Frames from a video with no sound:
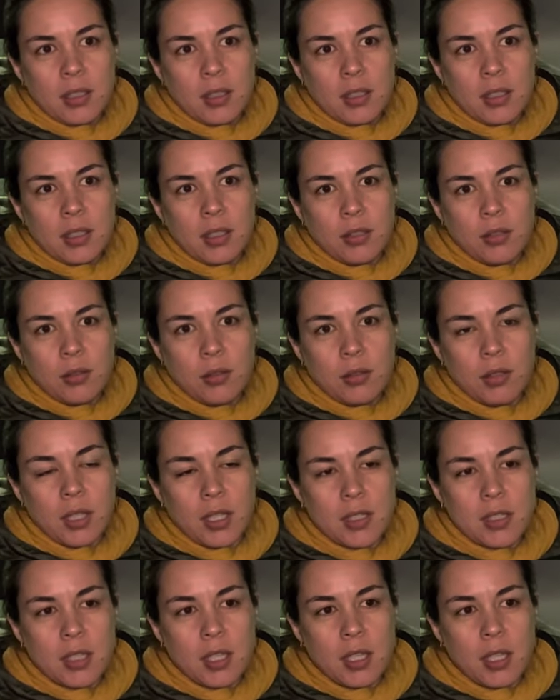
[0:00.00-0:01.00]
Hindi ko
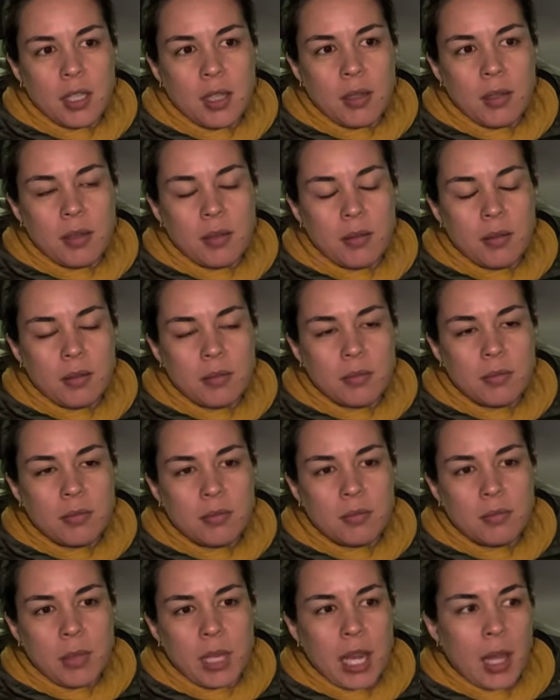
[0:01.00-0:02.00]
kasi
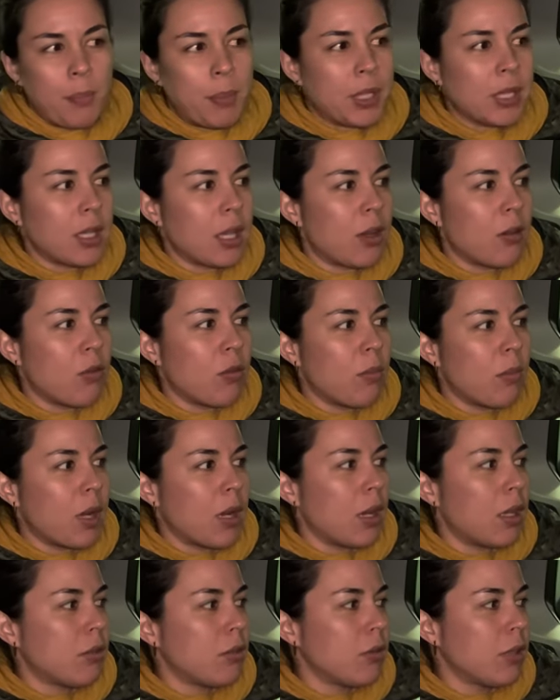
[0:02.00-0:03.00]
malapit na akong
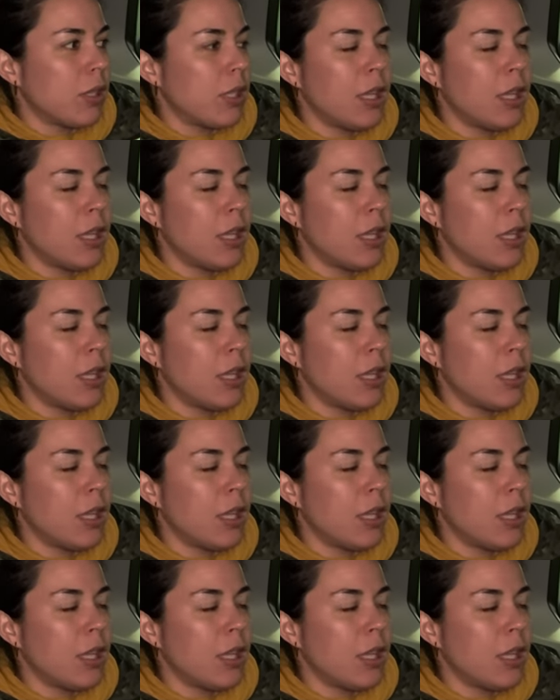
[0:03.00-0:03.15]
mag-ano eh.